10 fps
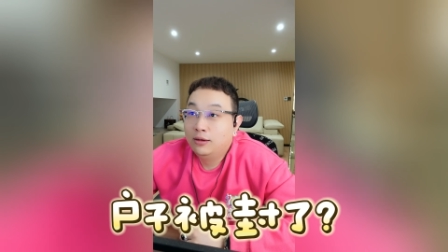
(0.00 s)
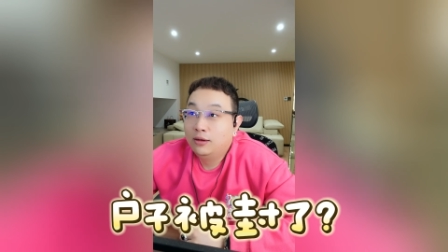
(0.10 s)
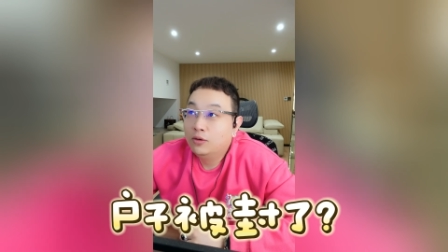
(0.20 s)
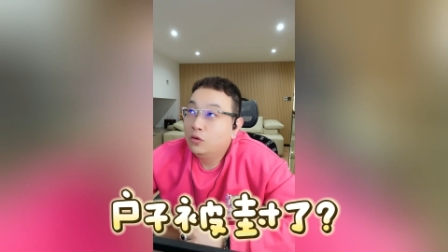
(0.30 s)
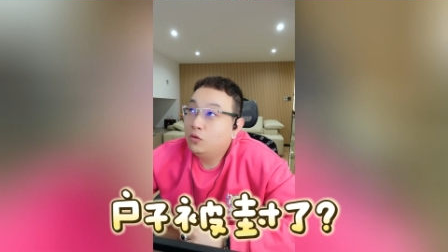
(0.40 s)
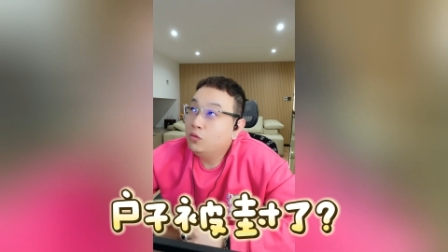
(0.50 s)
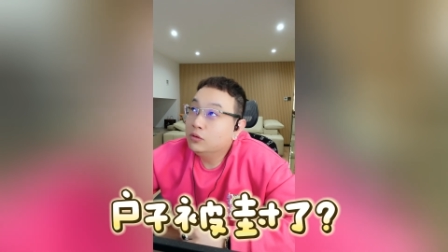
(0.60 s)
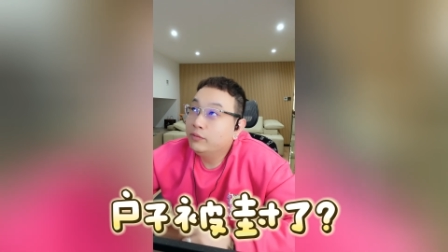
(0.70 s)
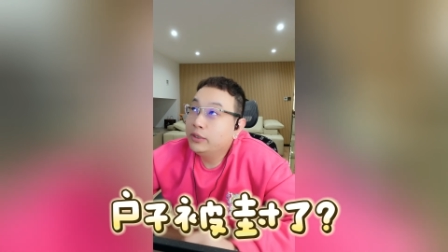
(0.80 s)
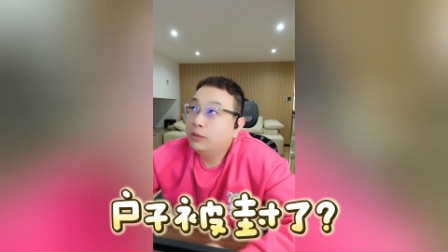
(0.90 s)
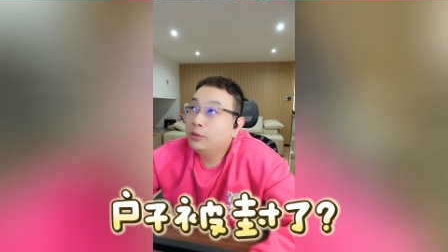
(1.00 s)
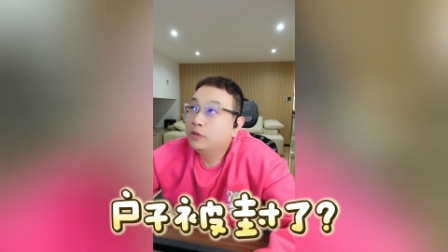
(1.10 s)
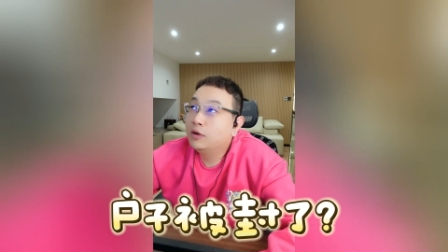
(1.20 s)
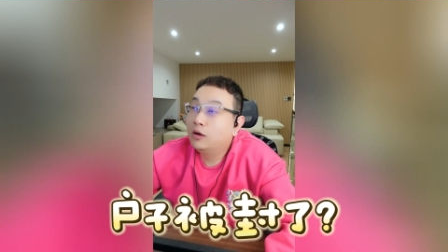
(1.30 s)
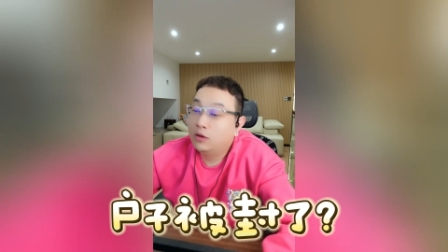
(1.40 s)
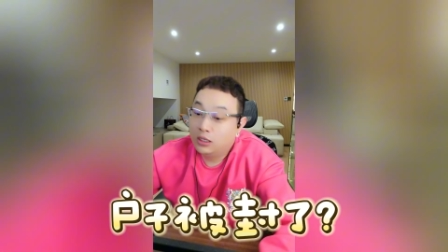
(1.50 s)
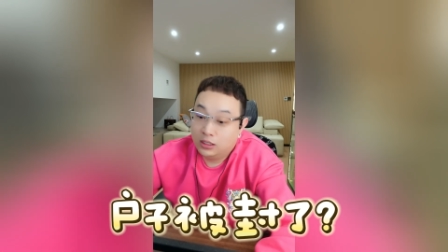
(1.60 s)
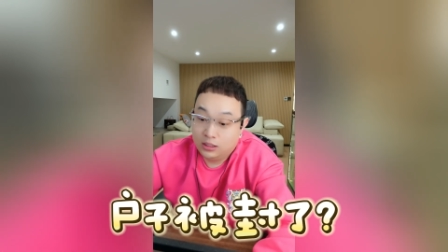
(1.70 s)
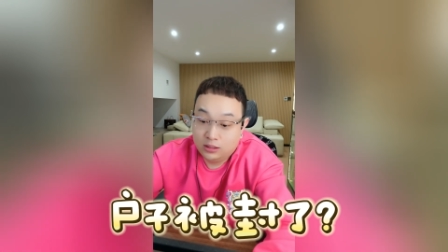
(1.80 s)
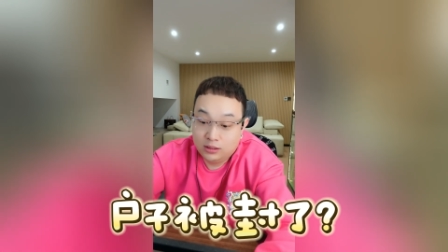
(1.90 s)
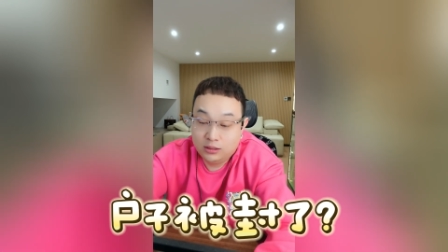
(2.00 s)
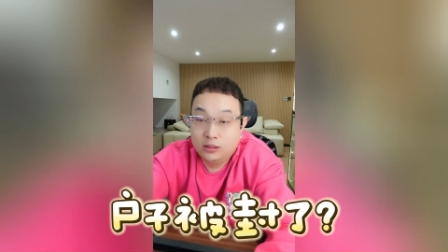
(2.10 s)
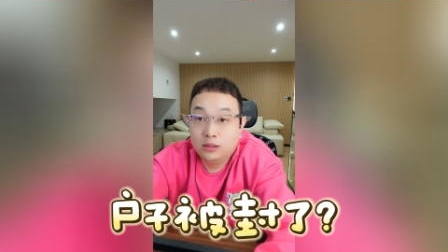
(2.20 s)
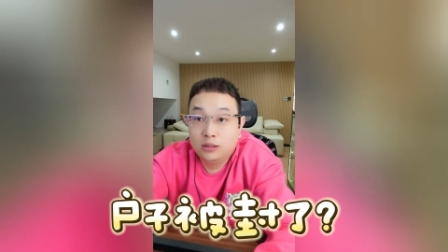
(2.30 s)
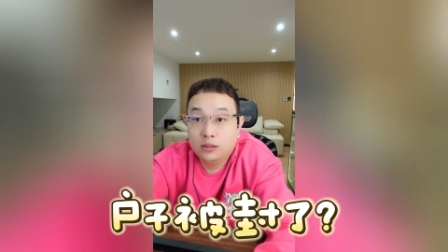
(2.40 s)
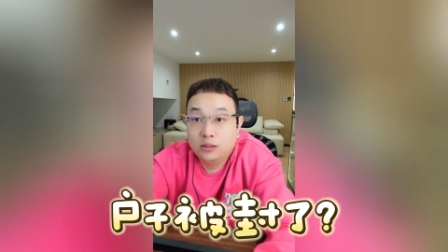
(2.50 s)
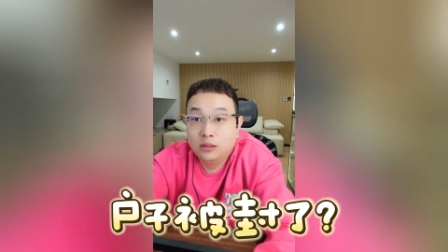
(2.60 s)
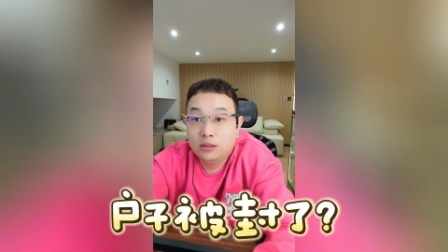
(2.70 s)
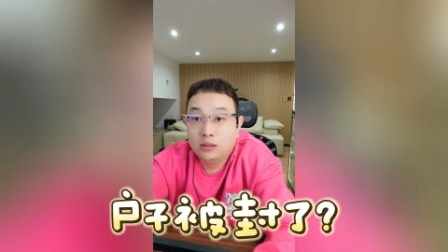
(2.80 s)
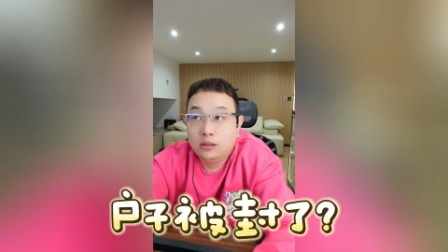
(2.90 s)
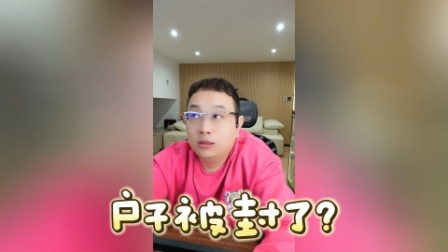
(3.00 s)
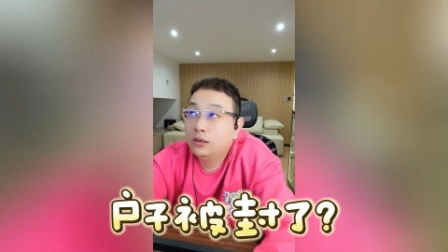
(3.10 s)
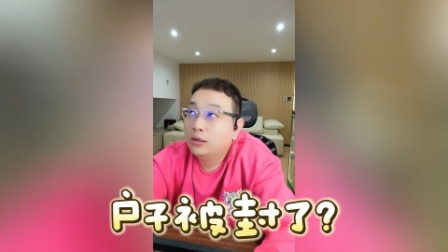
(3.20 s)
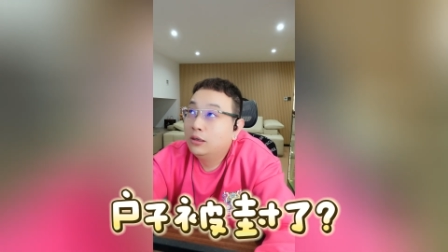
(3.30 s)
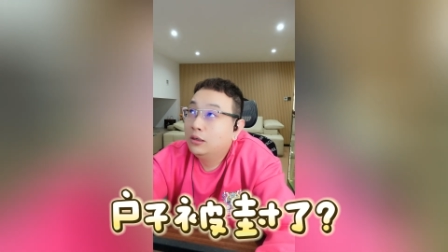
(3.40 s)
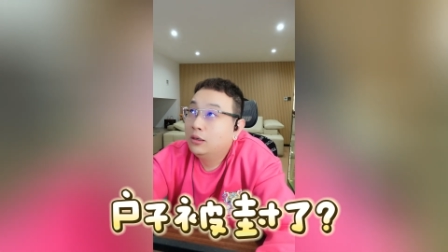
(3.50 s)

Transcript: 户子为啥被封号呢？嗯，我我咋知道？你